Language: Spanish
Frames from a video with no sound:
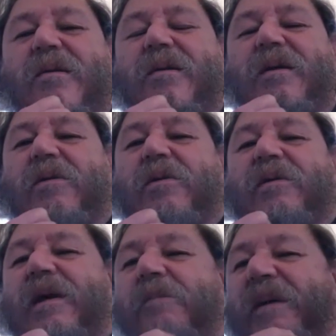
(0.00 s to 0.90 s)
Y yo
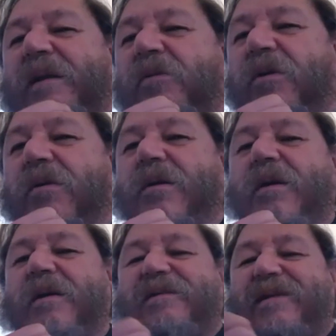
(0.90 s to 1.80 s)
decía, perdón.
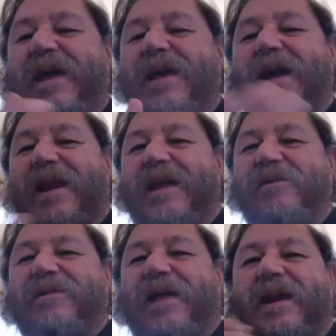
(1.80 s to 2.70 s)
Sí, Guerrero
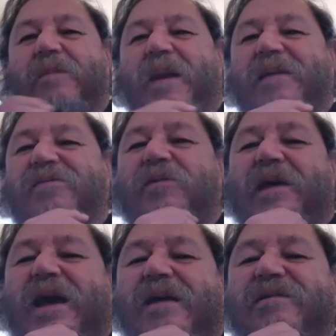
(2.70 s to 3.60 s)
está repleto
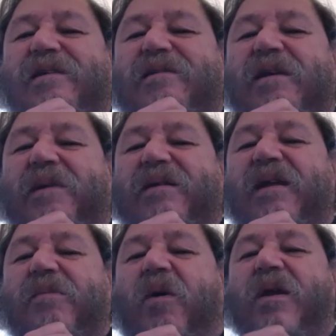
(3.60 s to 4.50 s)
de canchas de
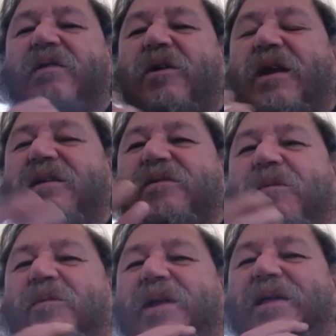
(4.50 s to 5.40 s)
básquetbol en todas las
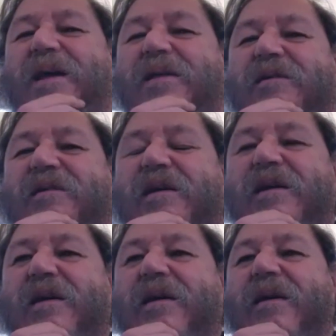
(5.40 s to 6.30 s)
comunidades.
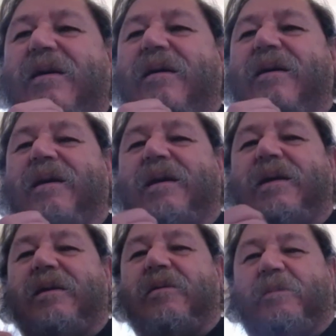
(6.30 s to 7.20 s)
Y
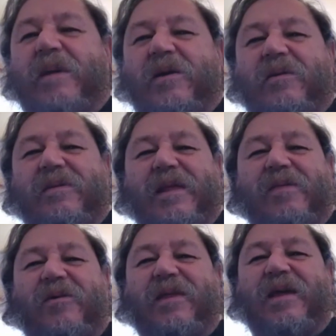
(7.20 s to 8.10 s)
digo, pero ¿de
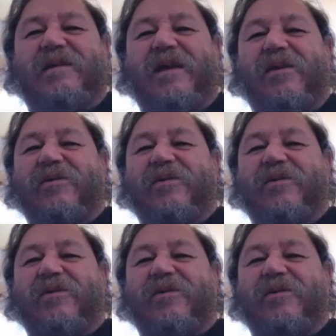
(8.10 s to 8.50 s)
dónde? Si los